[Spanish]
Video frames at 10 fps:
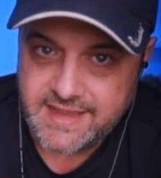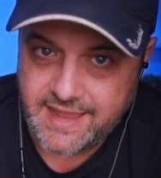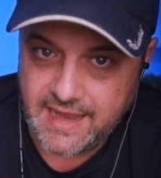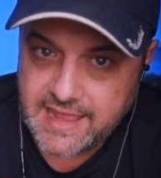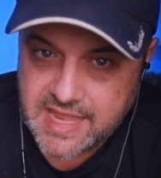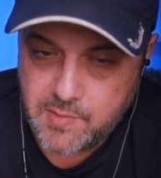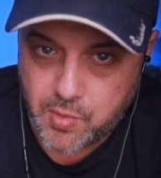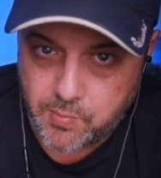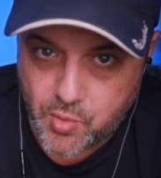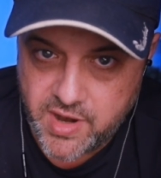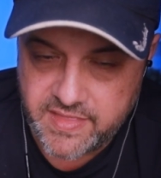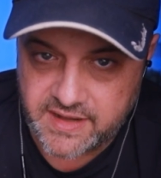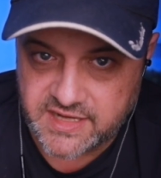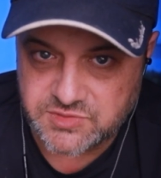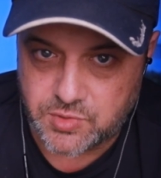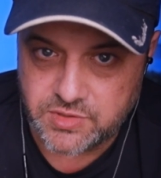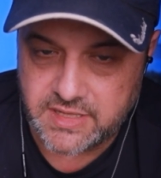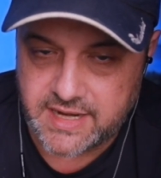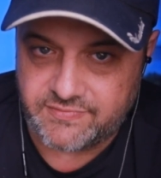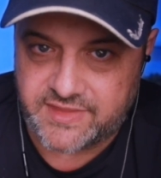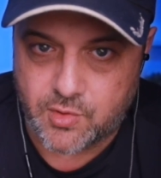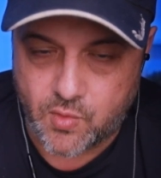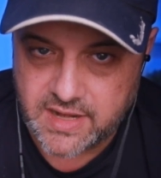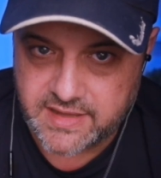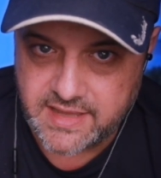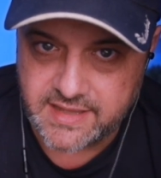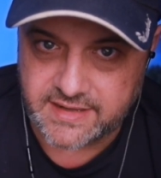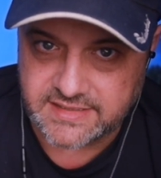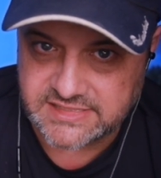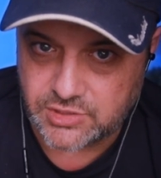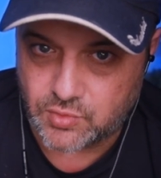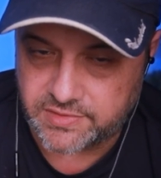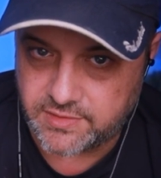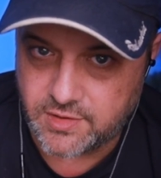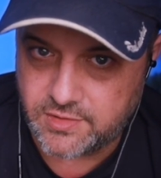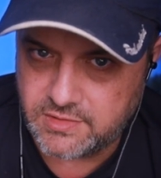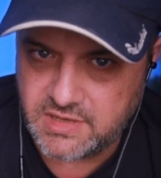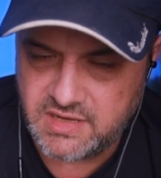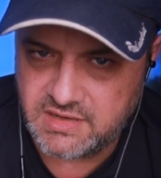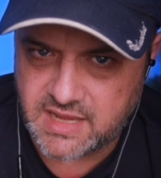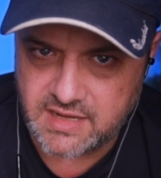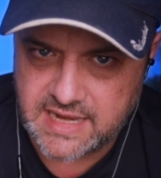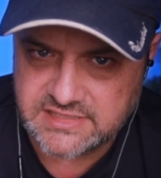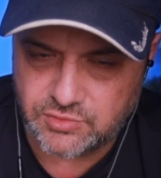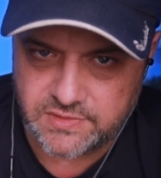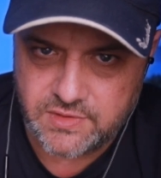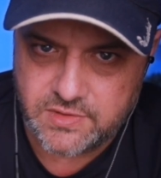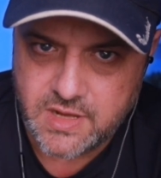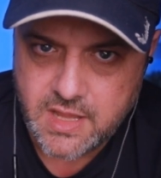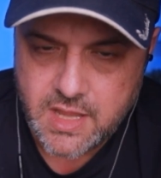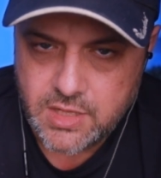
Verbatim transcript: que el equipo puede responder ante cualquier situación y que en la situación